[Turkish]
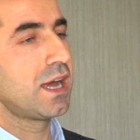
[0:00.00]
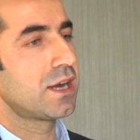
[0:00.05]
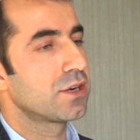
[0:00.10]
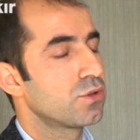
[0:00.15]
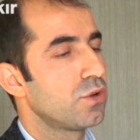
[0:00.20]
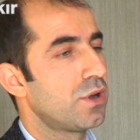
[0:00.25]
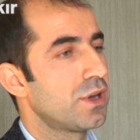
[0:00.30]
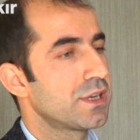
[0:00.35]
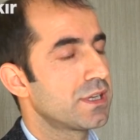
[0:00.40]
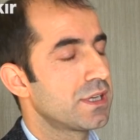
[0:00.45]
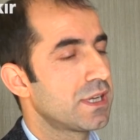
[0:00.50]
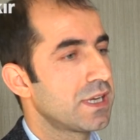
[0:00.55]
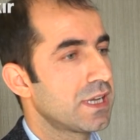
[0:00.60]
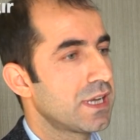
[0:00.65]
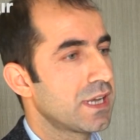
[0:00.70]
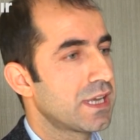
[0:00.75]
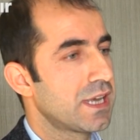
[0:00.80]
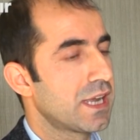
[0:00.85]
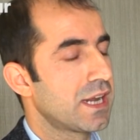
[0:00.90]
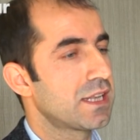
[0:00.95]
Erdoğan
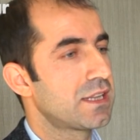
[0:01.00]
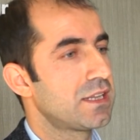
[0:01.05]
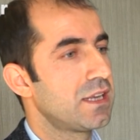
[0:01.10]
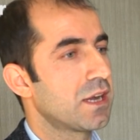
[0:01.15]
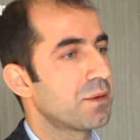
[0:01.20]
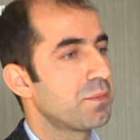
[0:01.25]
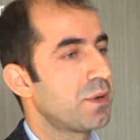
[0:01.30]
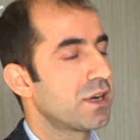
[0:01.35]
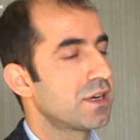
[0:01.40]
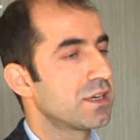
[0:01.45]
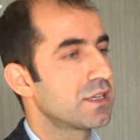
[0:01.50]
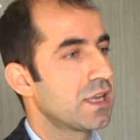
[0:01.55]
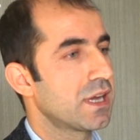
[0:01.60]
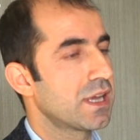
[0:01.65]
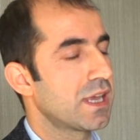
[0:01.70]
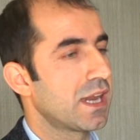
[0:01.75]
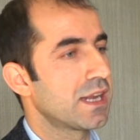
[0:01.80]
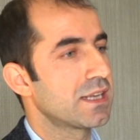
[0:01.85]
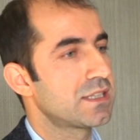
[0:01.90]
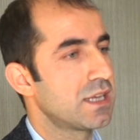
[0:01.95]
gerek Diyarbakır'da
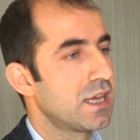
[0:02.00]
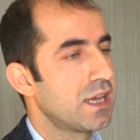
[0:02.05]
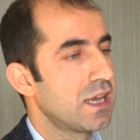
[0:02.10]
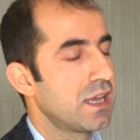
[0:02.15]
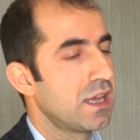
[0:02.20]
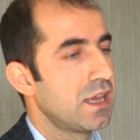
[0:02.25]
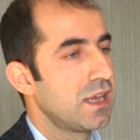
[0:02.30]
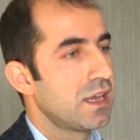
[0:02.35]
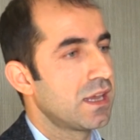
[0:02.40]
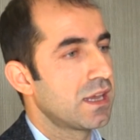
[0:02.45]
gerekse